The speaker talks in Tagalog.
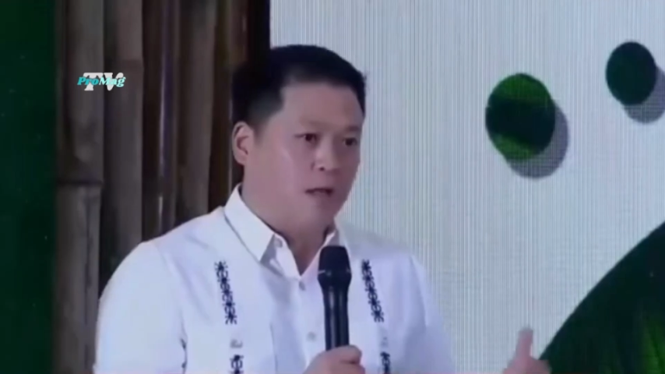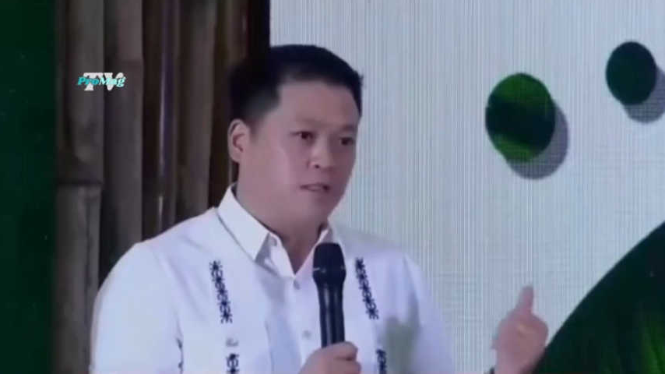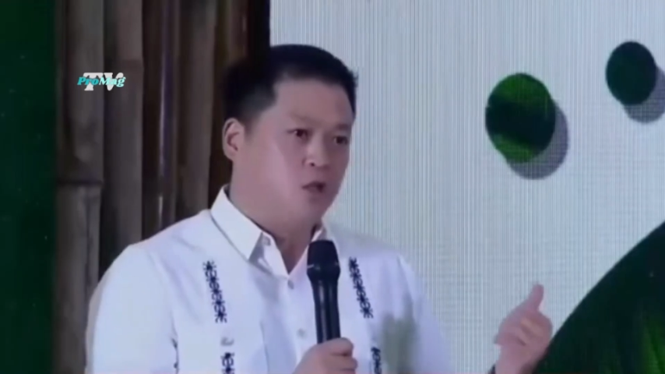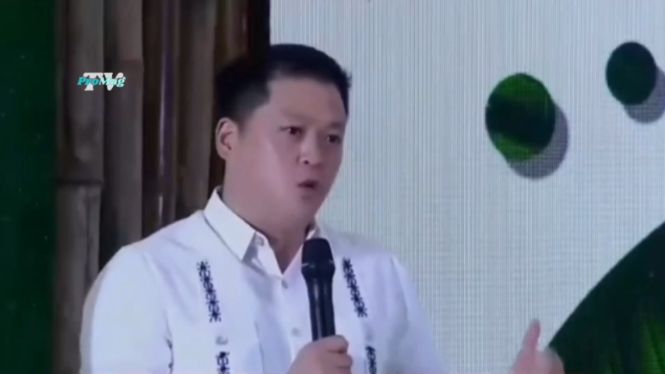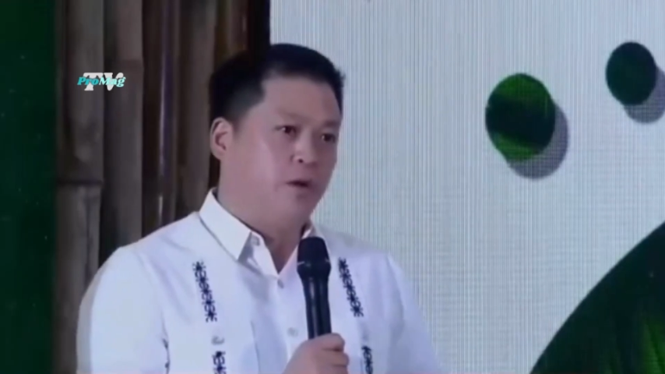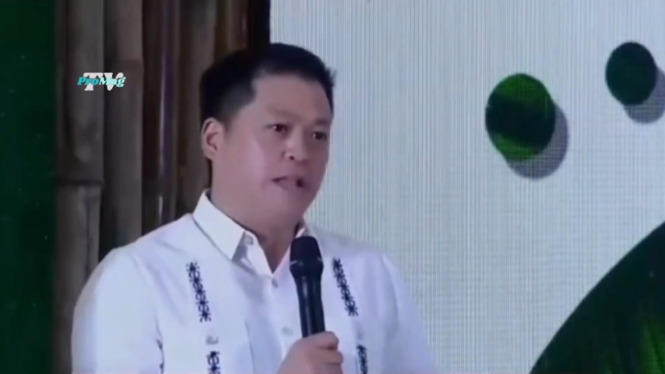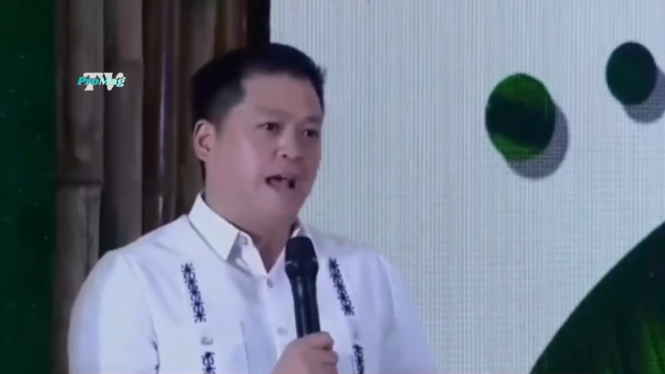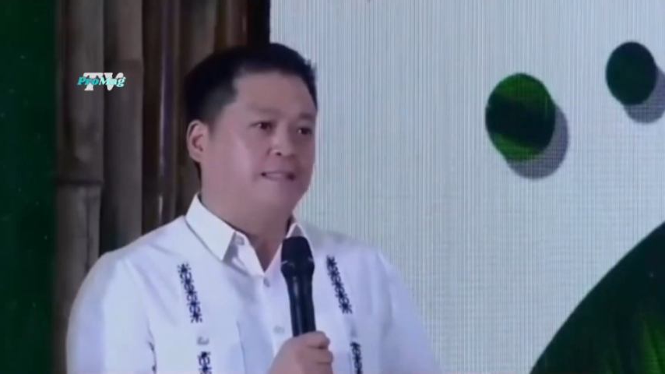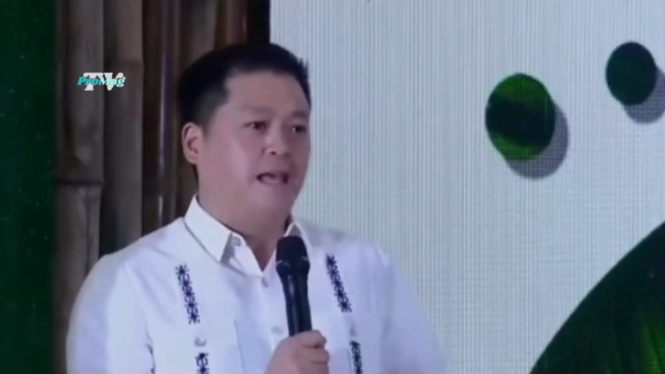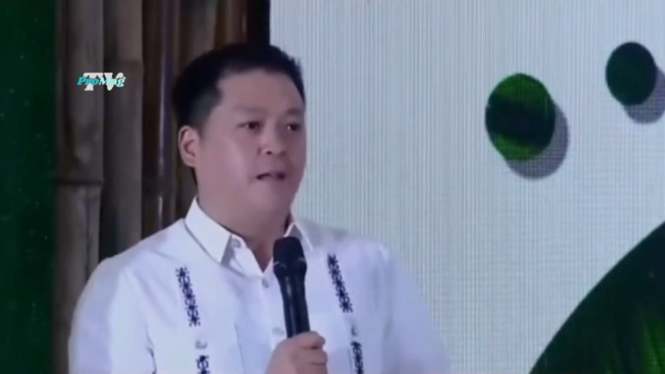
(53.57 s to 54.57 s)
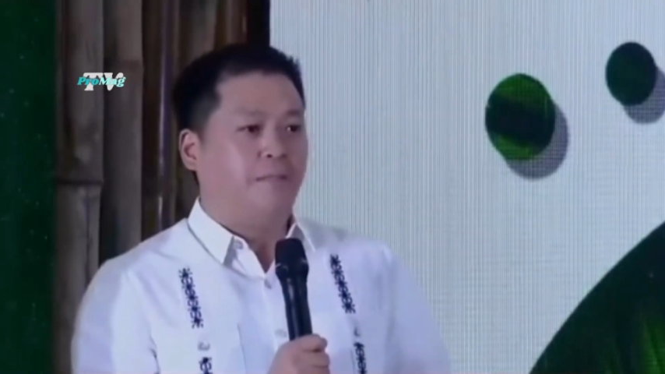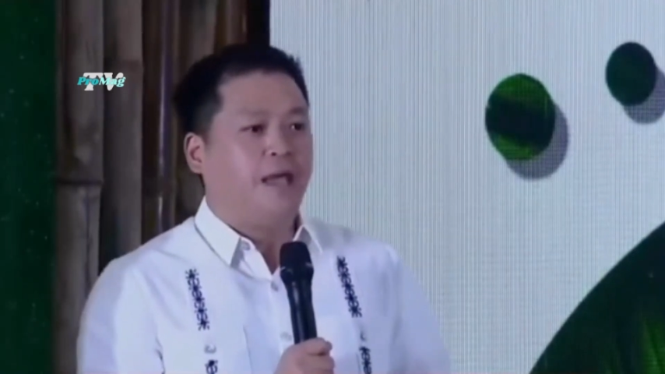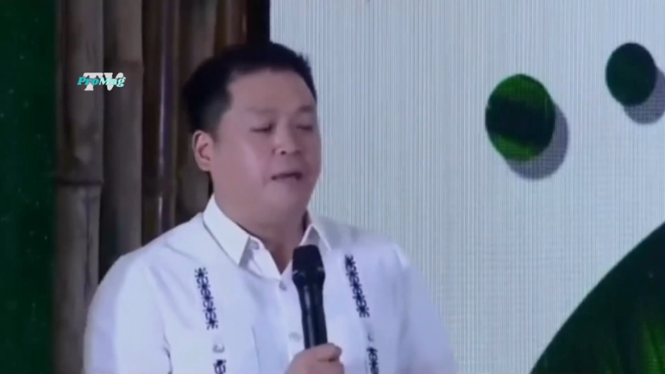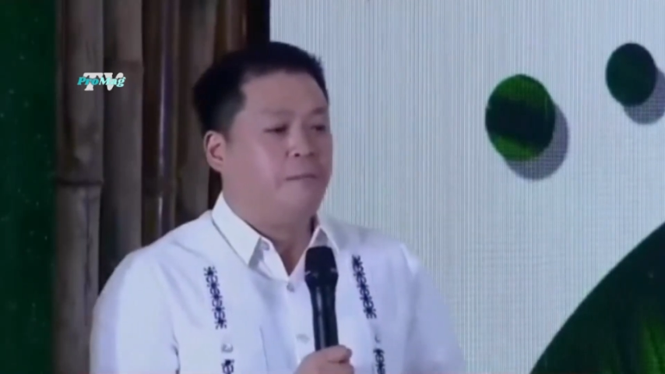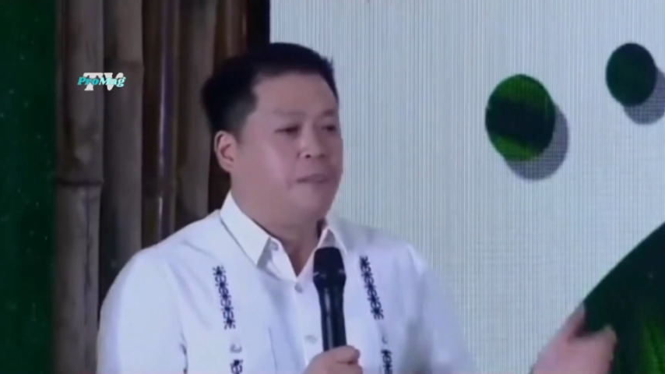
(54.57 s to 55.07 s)
So what's new with the
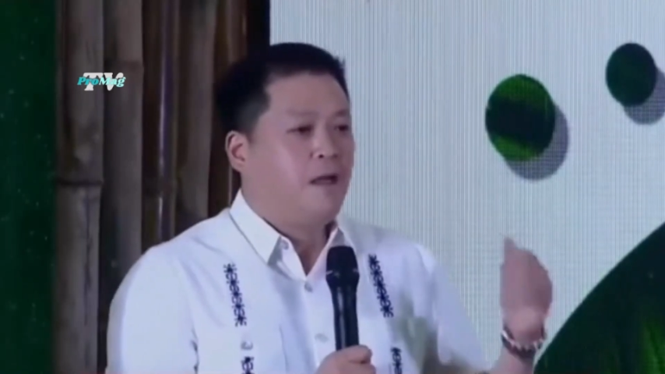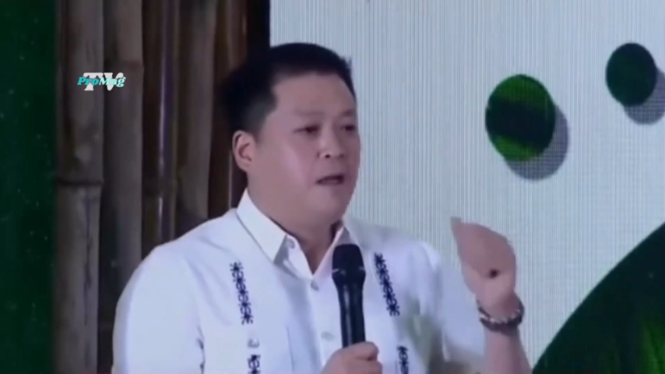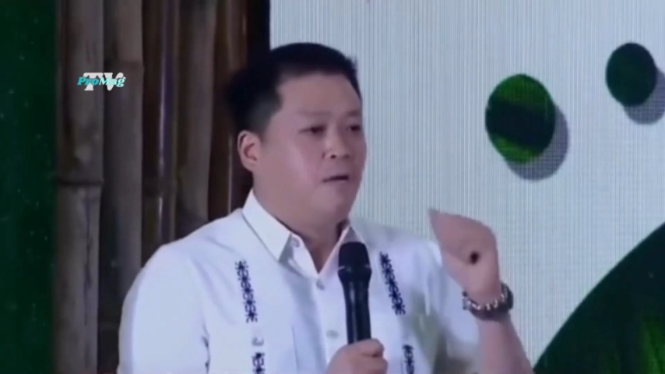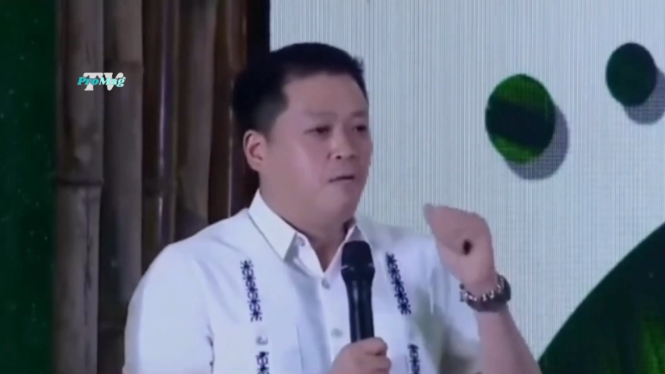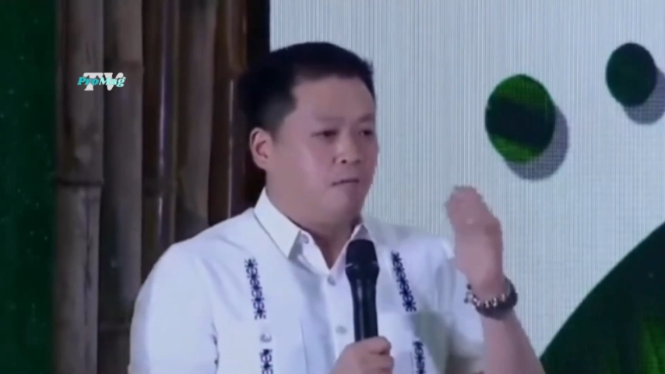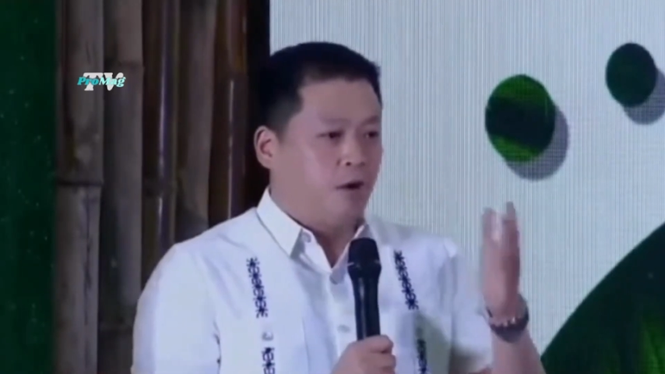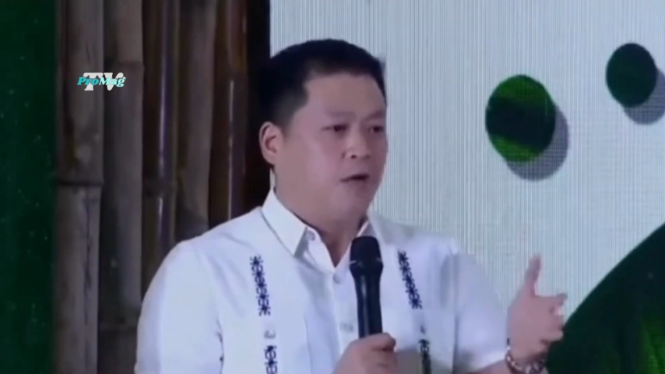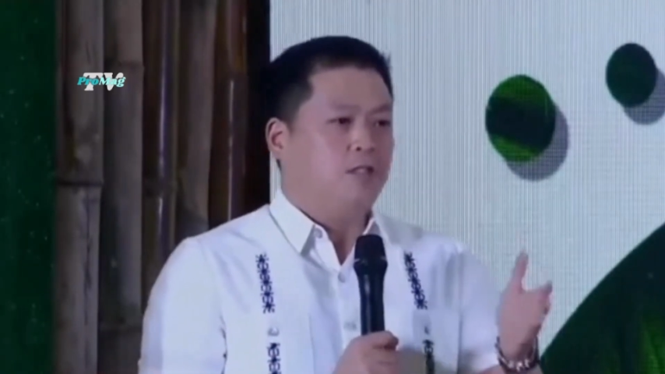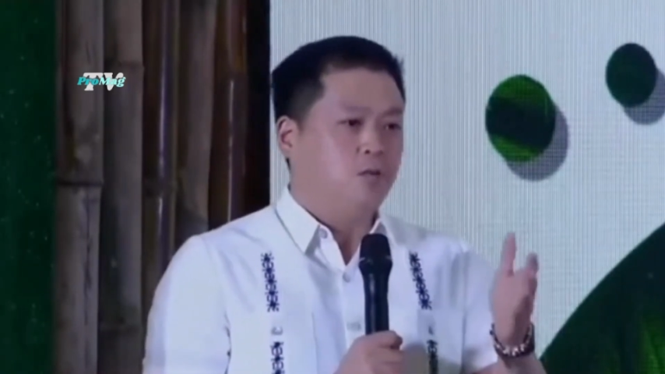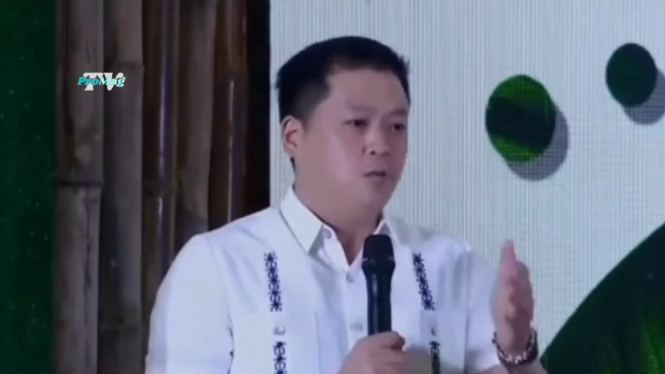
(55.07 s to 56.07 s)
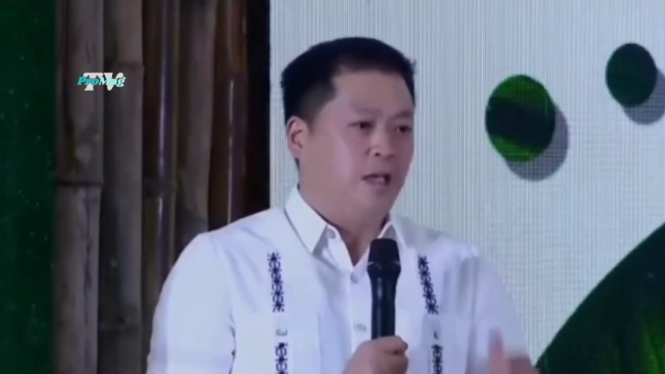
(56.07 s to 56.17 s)
SLP? First,